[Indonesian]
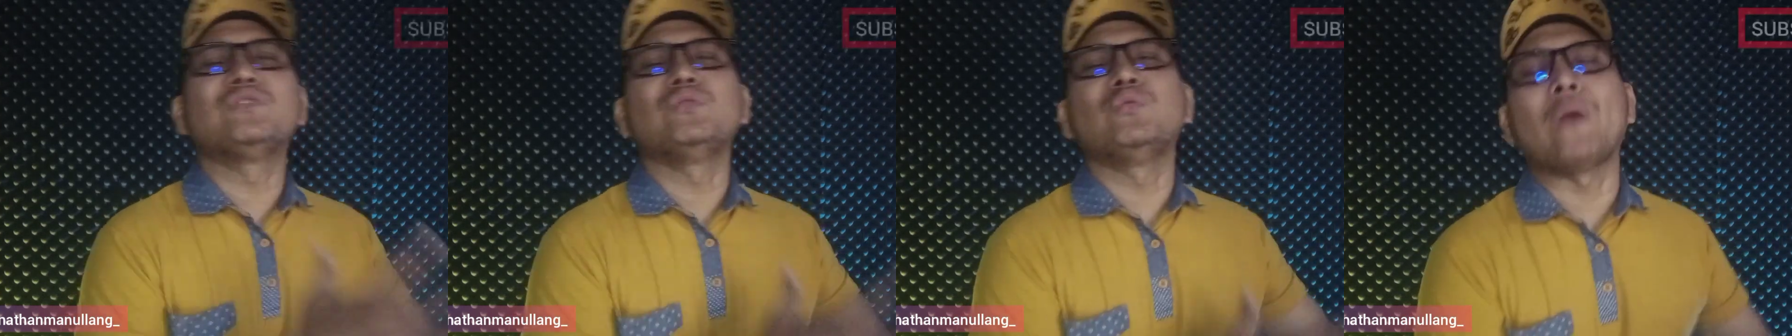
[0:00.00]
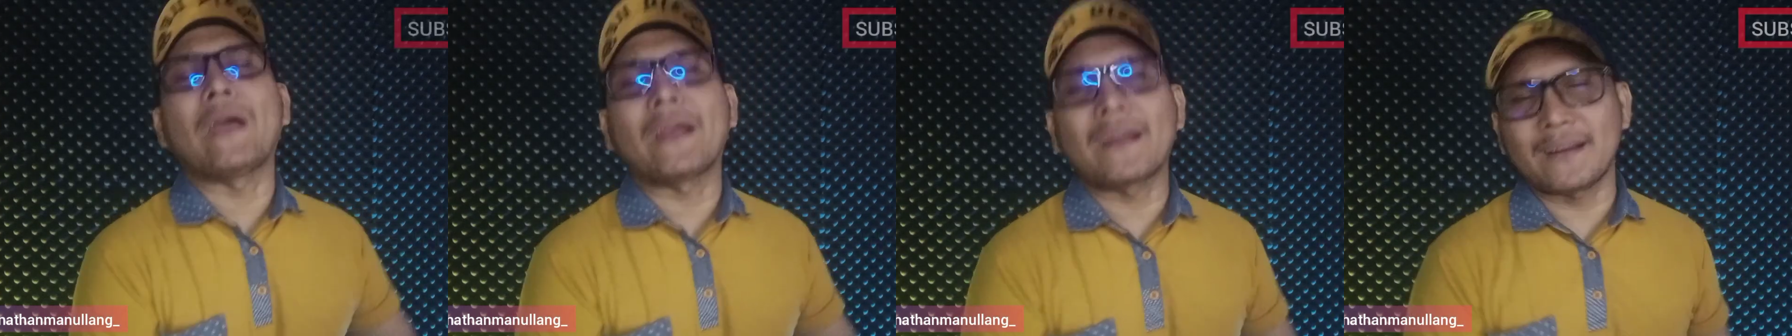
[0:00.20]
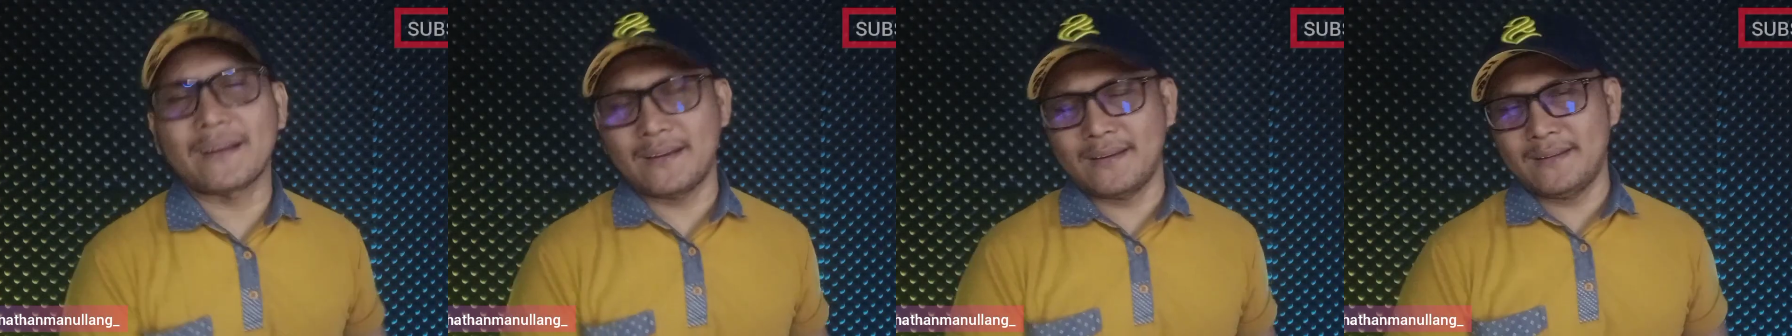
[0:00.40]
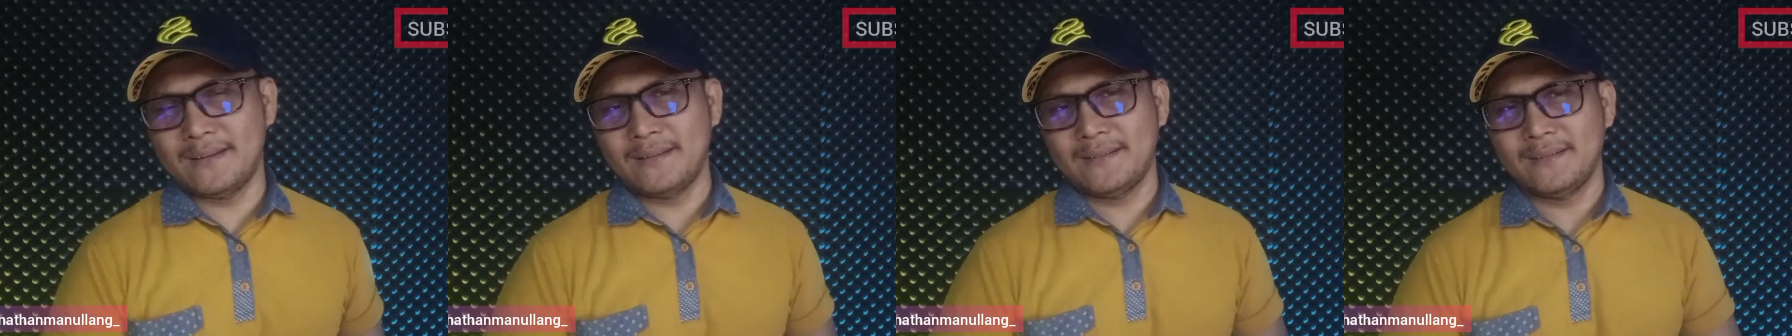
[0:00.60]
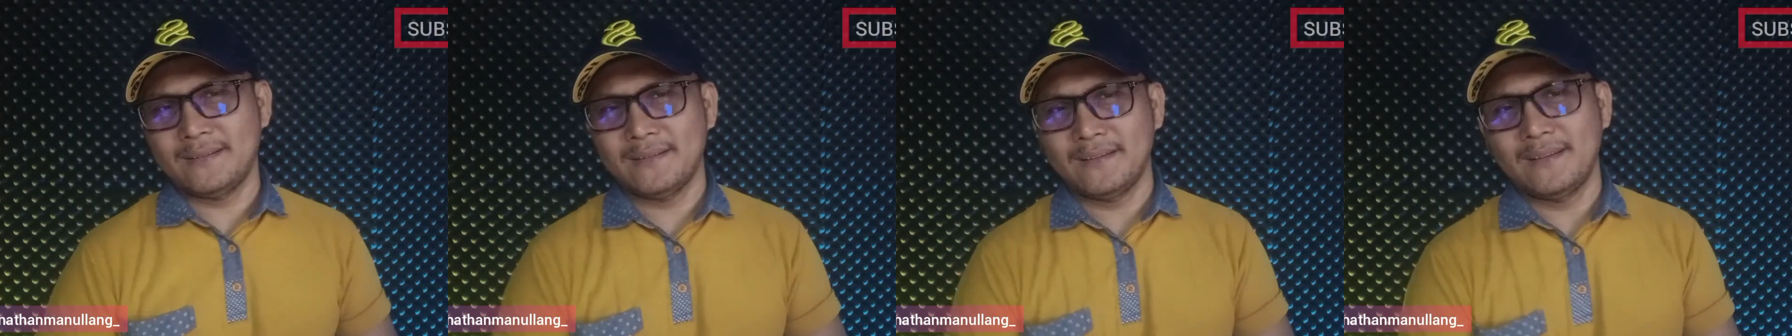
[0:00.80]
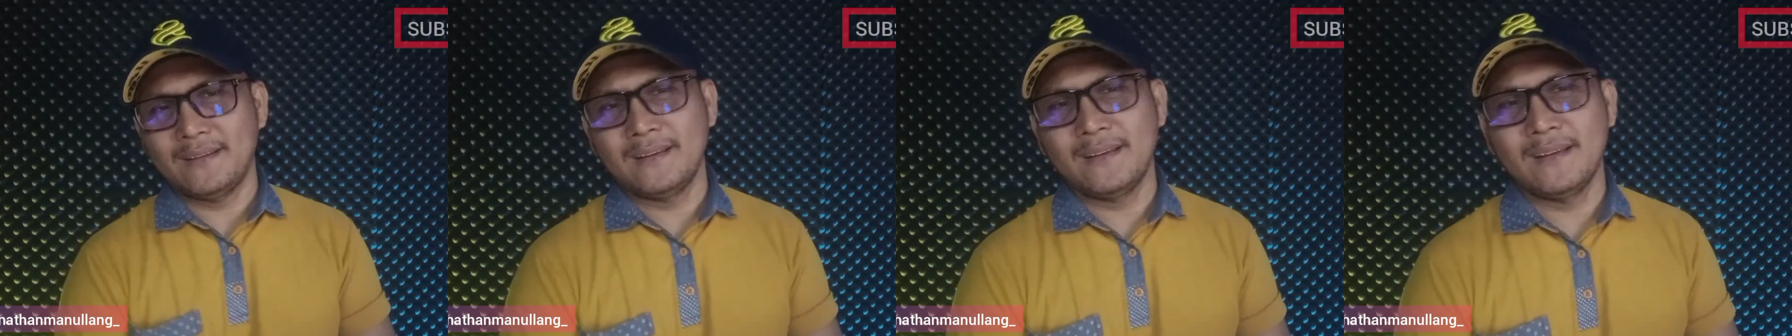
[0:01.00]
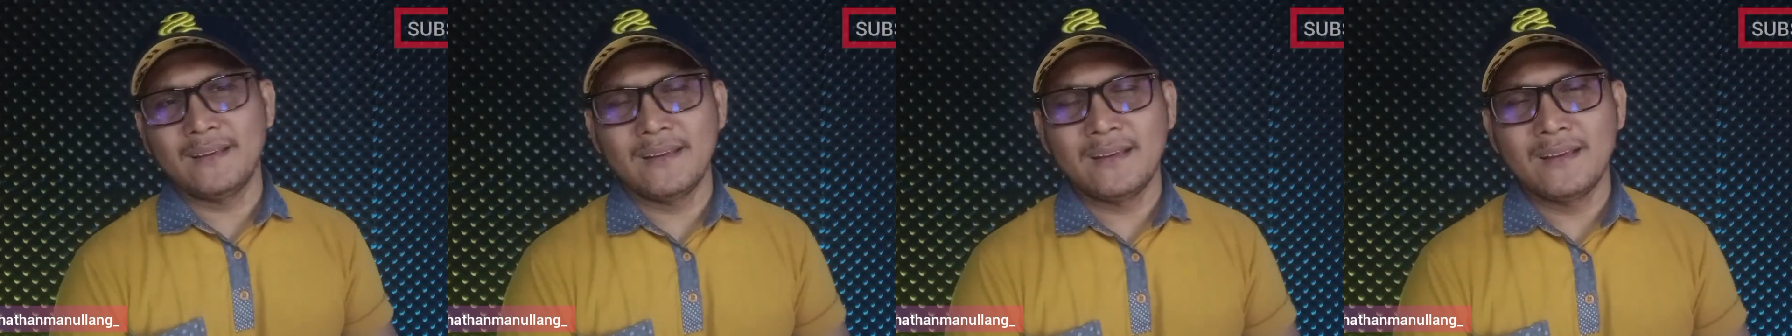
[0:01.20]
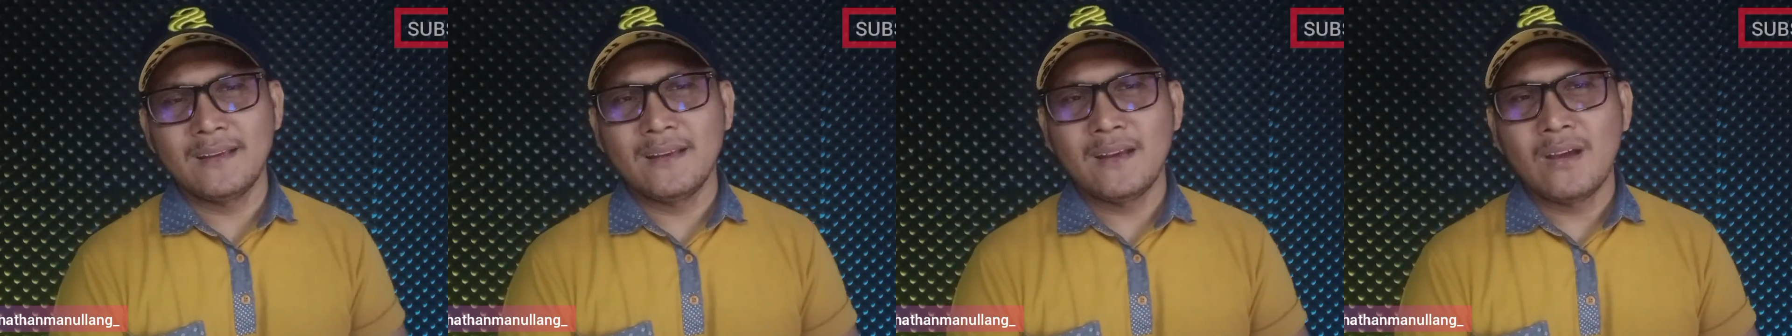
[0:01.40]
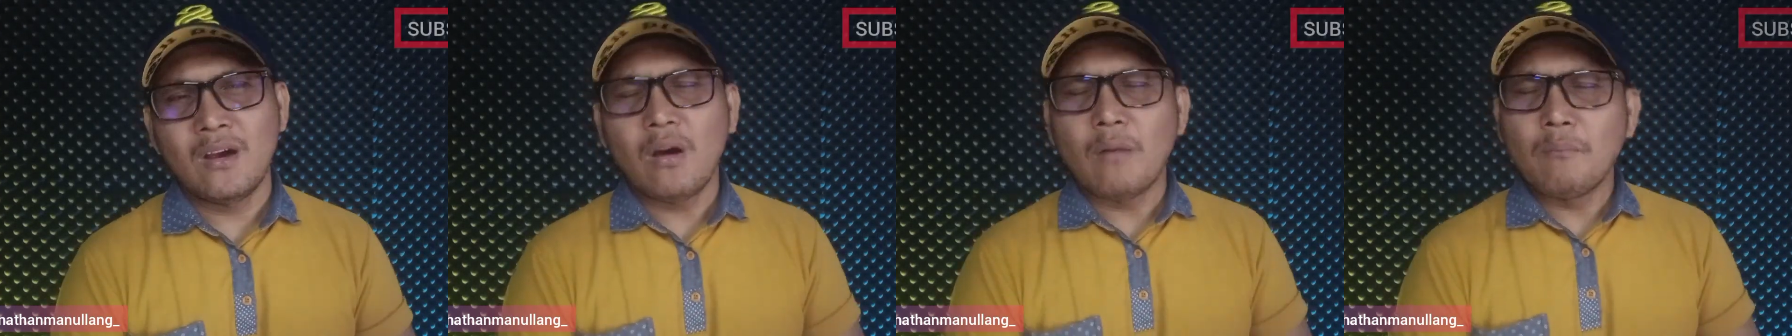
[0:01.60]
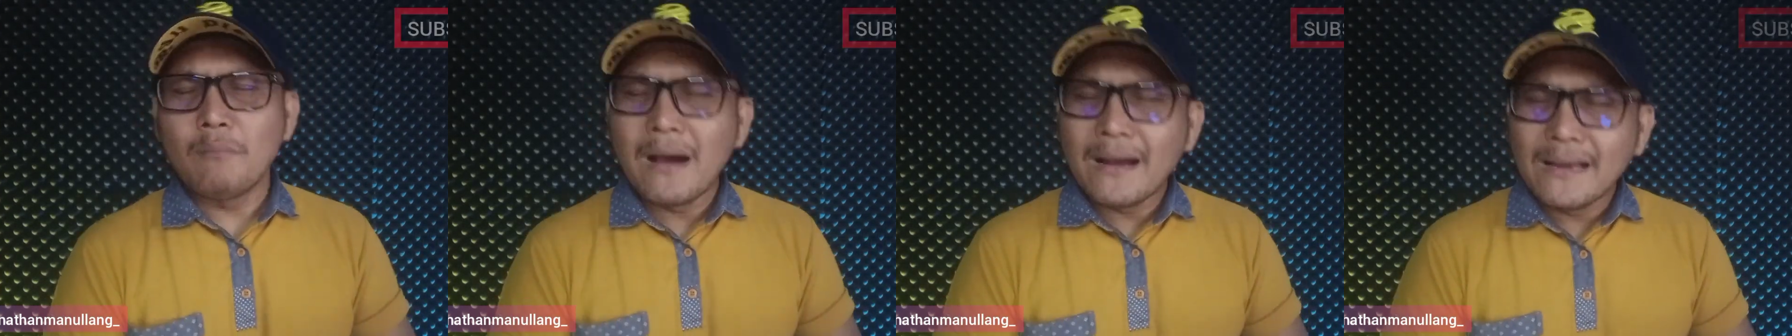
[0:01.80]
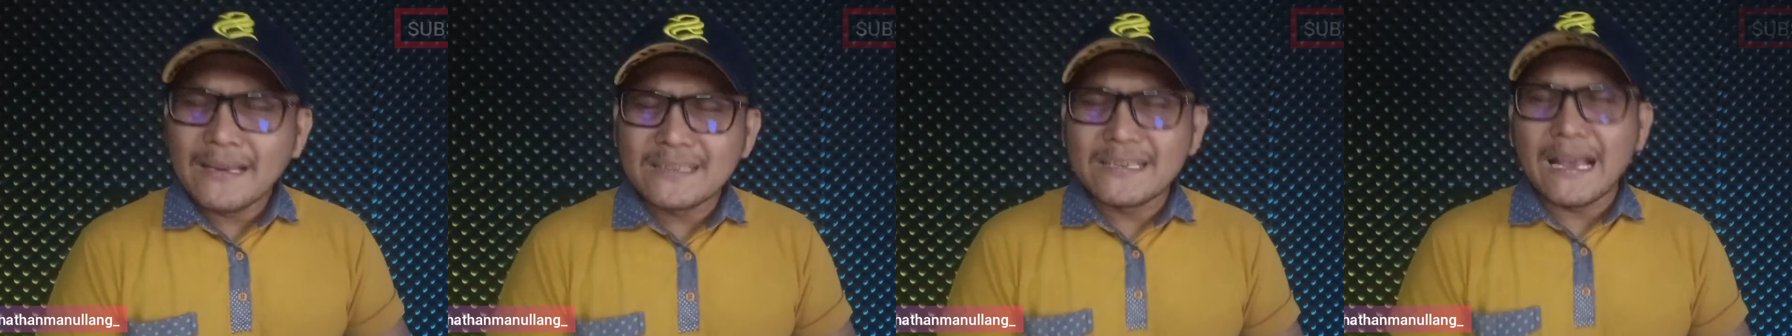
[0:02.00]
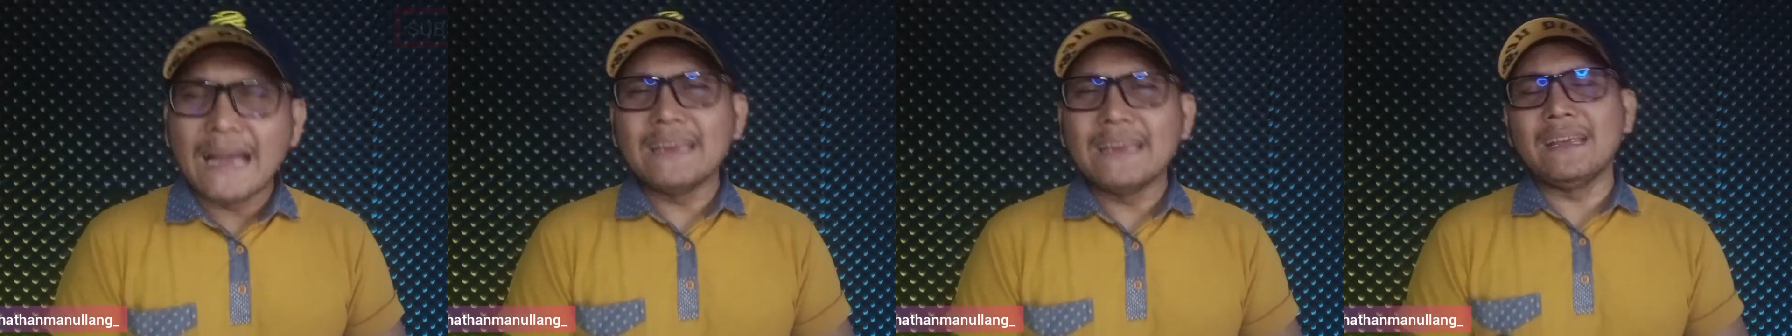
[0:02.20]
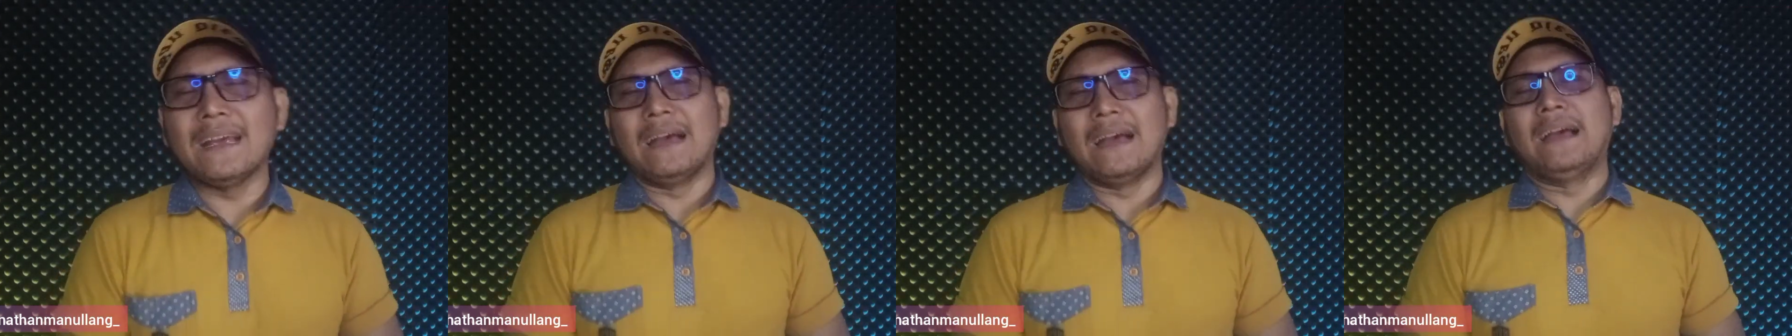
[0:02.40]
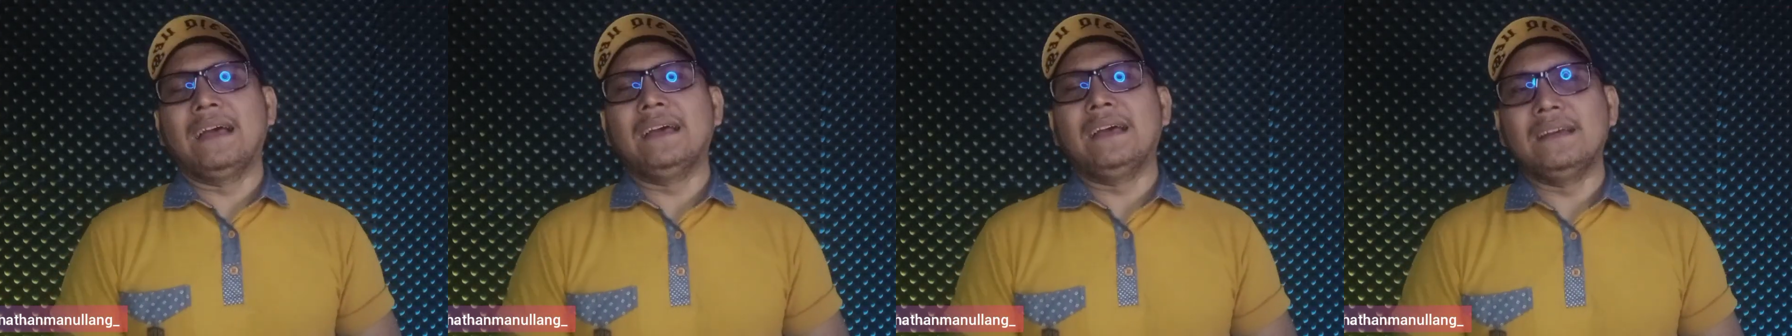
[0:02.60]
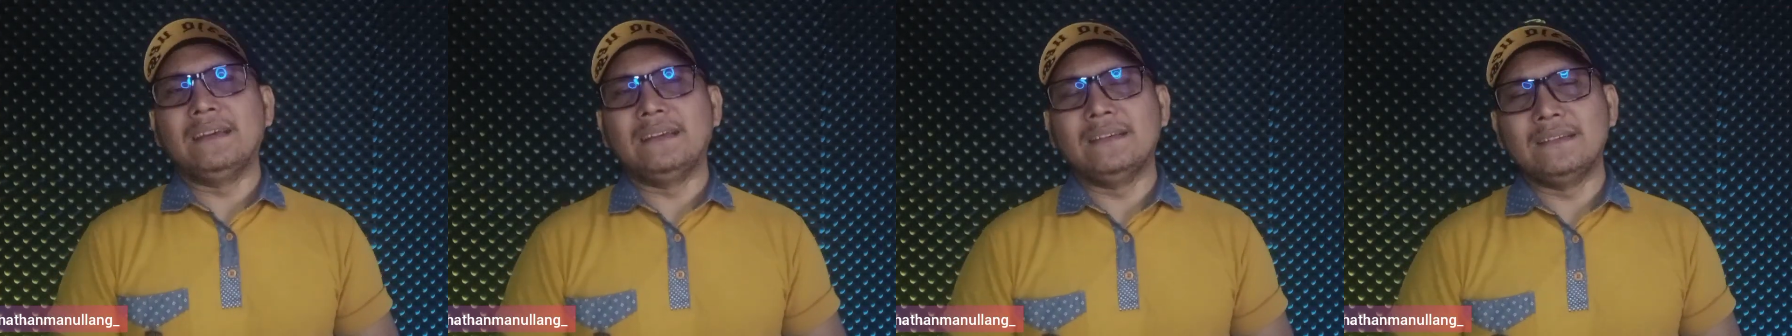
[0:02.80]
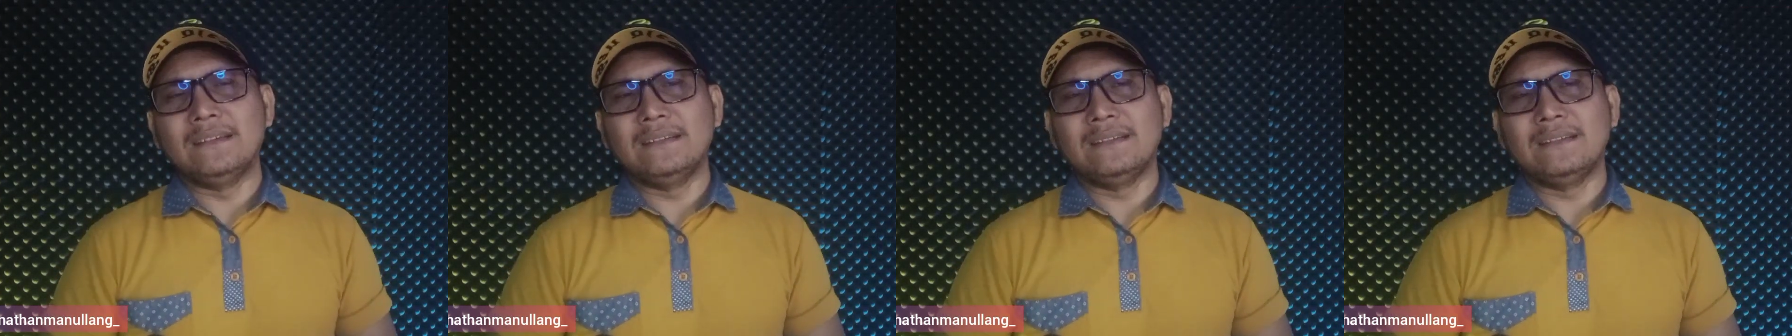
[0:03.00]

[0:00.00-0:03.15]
cuek bagi saya,